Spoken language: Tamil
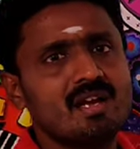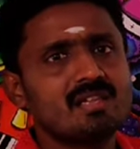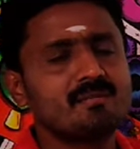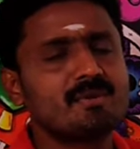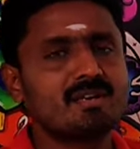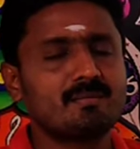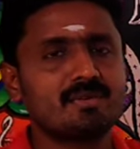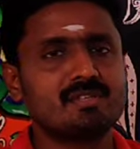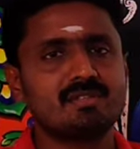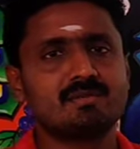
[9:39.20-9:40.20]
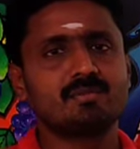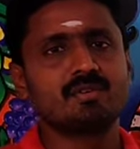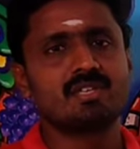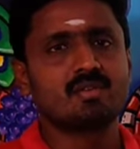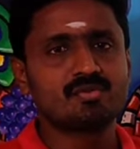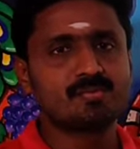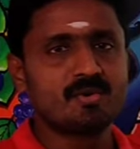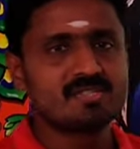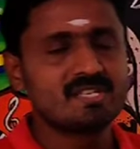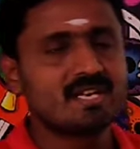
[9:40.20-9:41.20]
அதே மாதிரி நம்ம இது ஏதோ
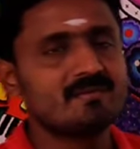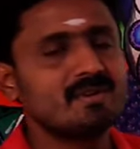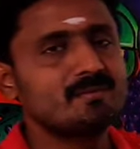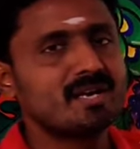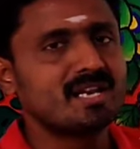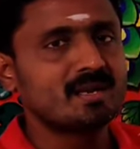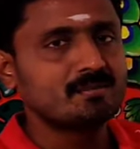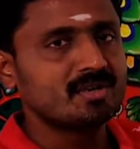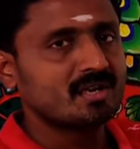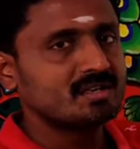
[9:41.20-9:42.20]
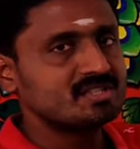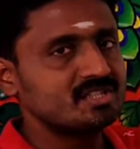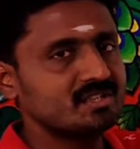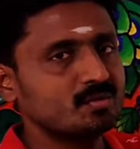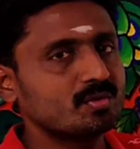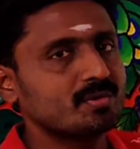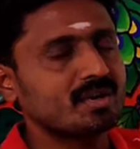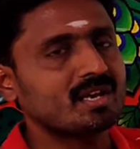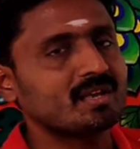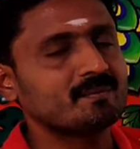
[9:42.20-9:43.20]
ஸ்போர்ட்ஸ்லலாம் வின் பண்ணிங்க அப்படின்னாக்கா ஷீல்டு
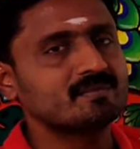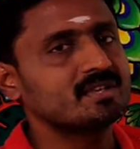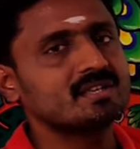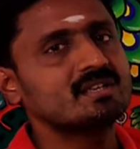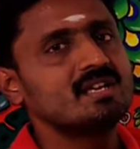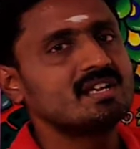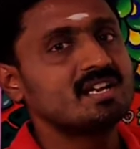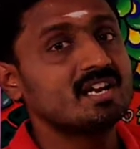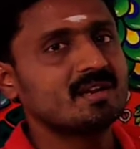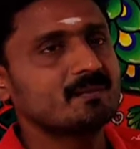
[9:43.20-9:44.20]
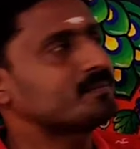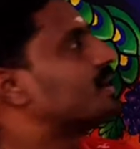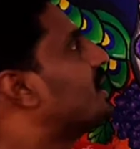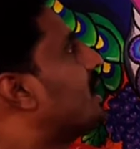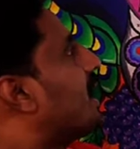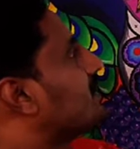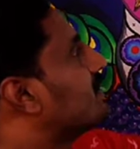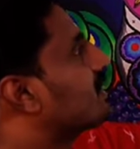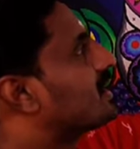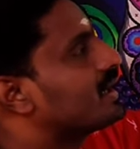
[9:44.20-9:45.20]
கொடுப்பாங்கல்ல ரைட்டாக கேடயம்
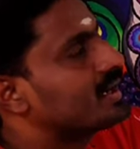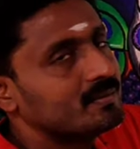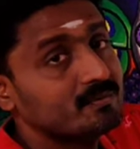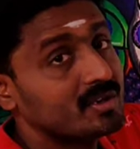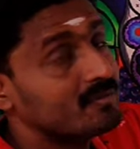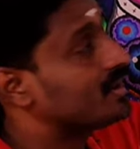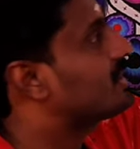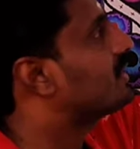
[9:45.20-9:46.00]
அந்த கேடயம் வடிவில்